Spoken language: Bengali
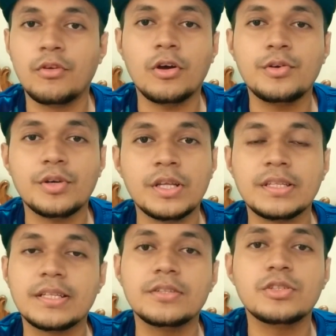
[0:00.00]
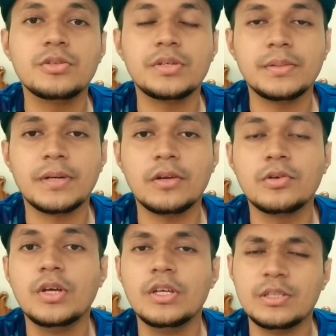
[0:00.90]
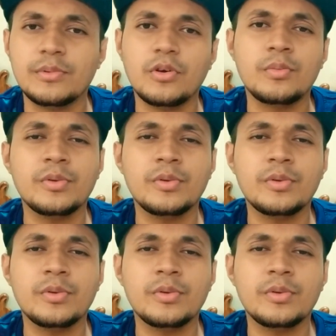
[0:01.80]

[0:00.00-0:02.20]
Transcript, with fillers: ব্লগ করেন তাদের জন্য এটি ভালো এবং